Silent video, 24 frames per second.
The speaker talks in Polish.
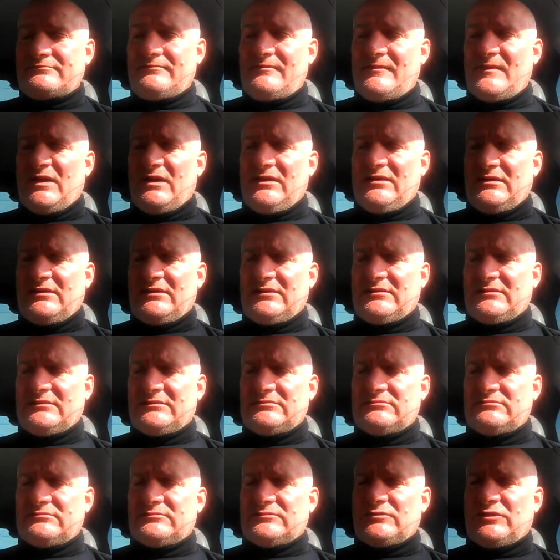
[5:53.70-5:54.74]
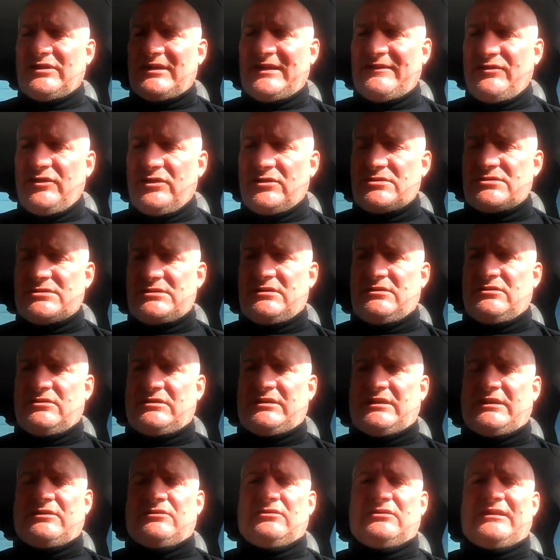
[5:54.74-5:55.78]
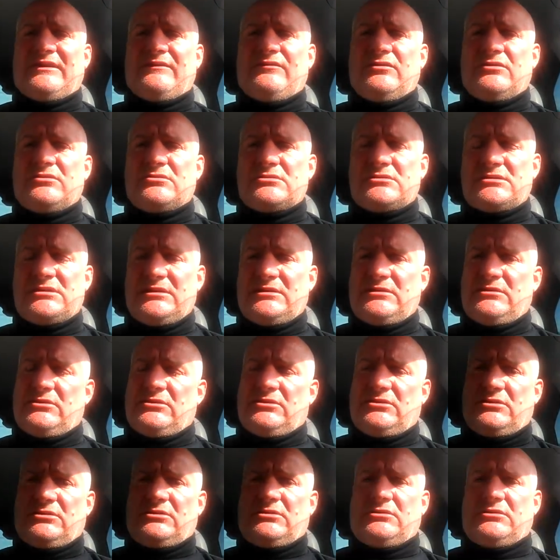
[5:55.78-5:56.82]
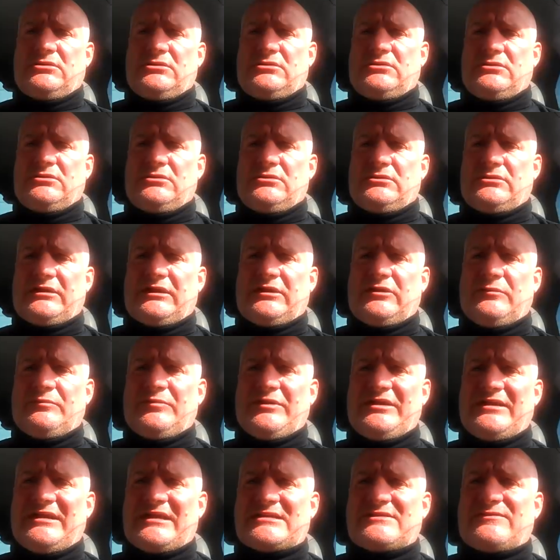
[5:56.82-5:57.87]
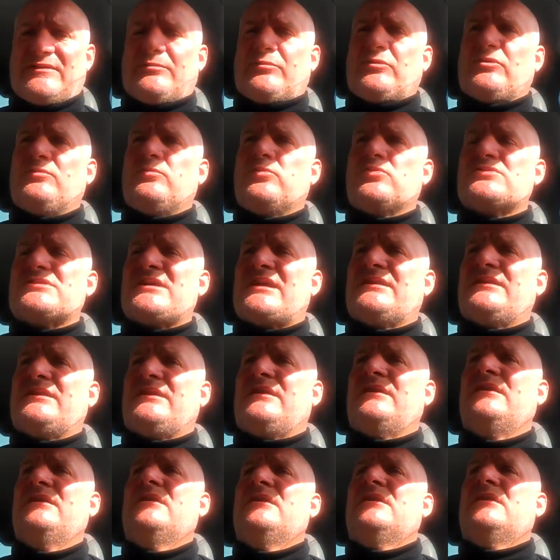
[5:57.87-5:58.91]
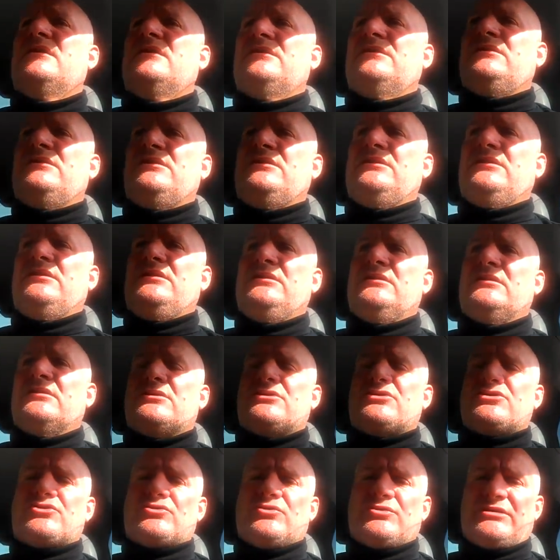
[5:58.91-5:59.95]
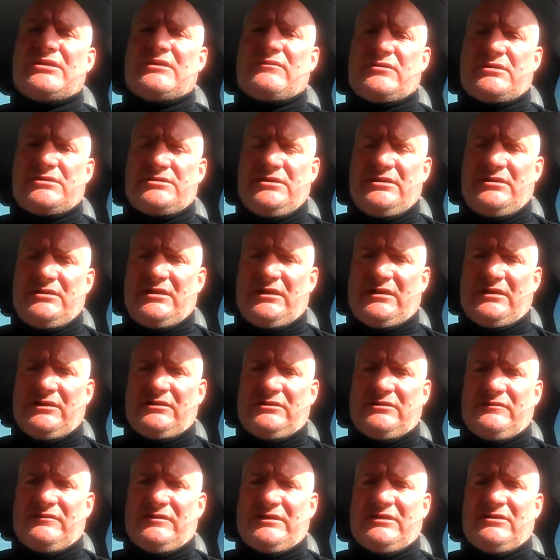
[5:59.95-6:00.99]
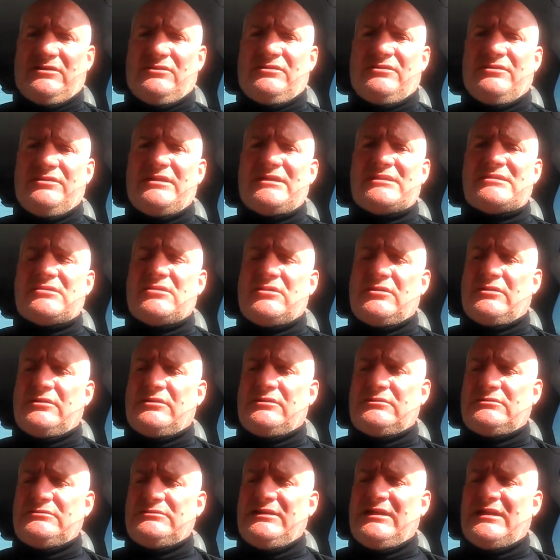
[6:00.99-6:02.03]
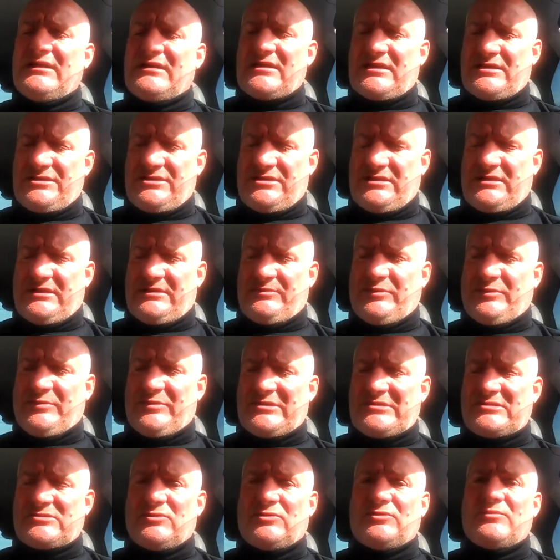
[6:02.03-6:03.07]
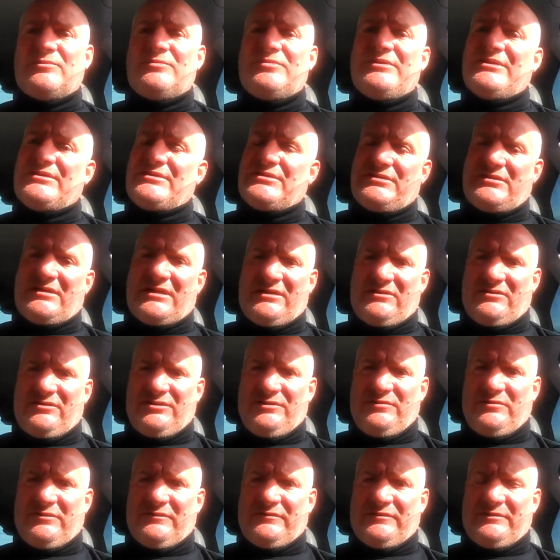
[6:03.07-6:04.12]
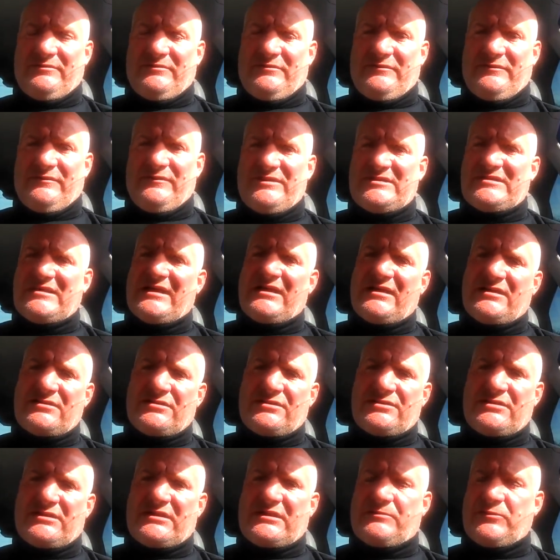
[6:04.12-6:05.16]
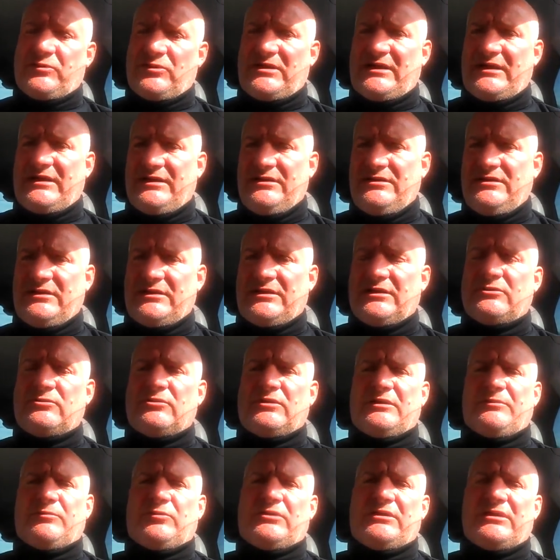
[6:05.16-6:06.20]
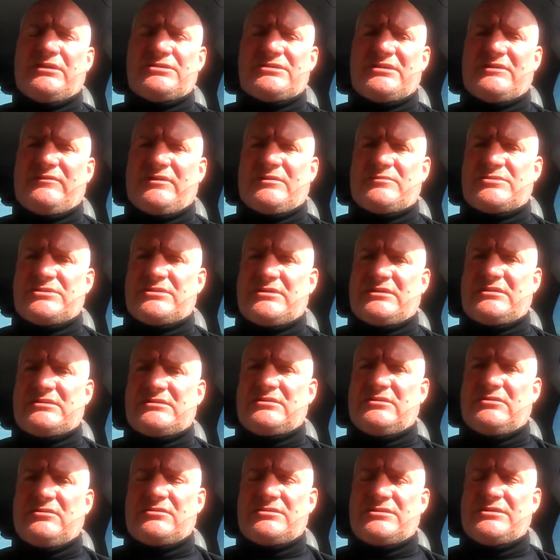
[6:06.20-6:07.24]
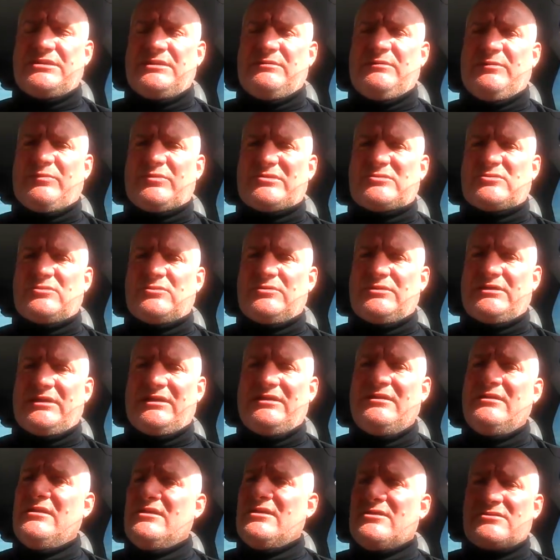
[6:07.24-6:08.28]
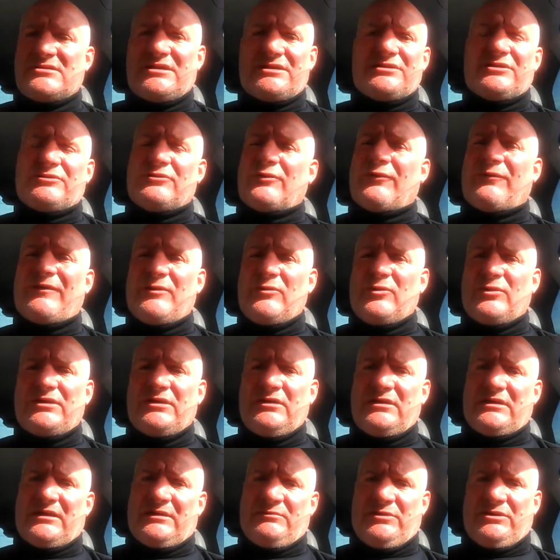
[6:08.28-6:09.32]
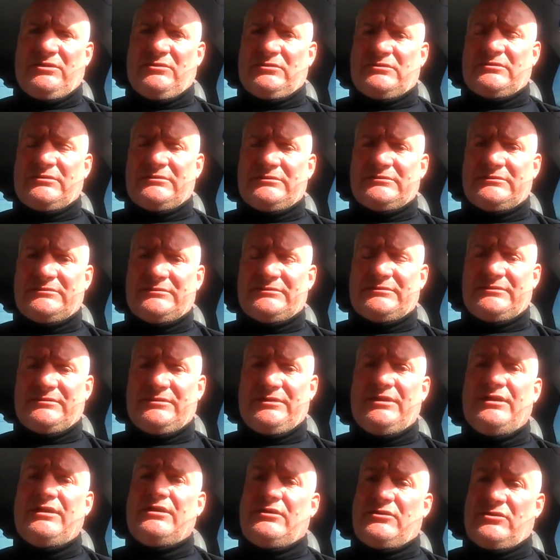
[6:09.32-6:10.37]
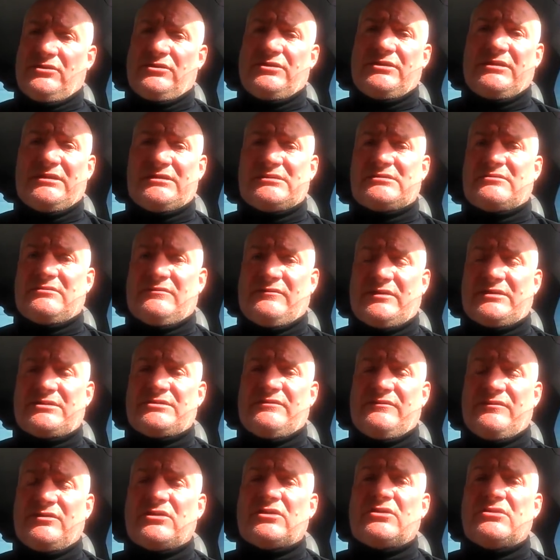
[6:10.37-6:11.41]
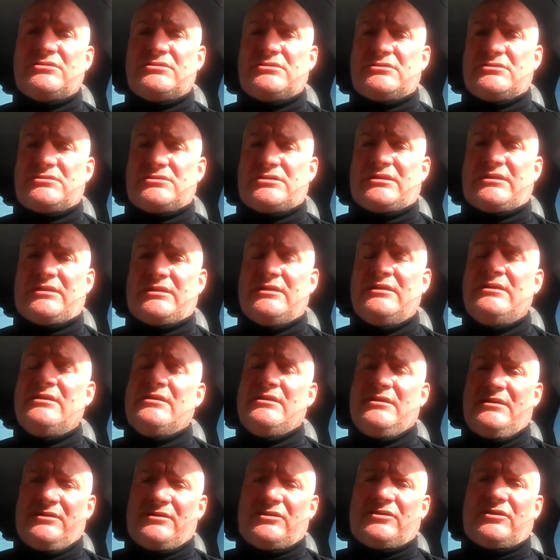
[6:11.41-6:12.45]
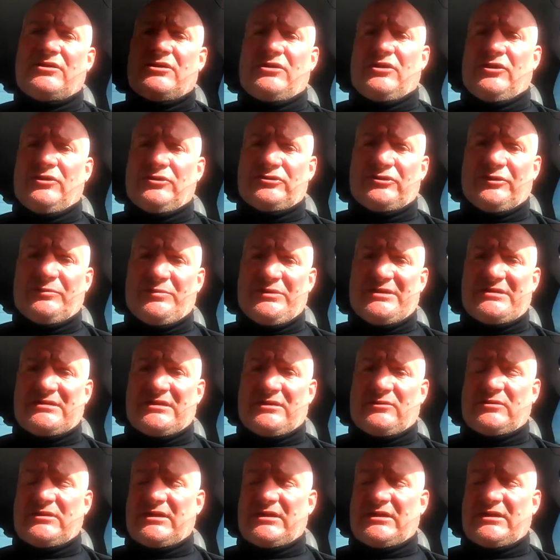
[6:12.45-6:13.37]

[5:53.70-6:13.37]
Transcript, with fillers: E, no nawiążę do tego, nawiążę do tego pieniactwa, podburzania i szczucia właśnie internetowego. No jest to, nie się po prostu być anonimowym. Wystarczy, że ja podaję niki, które podejrzewam, że Sidor się nimi posługuje. Słuchajcie, to trwało kilka minut. I to jest, właśnie wychodzi, że to on to pisał.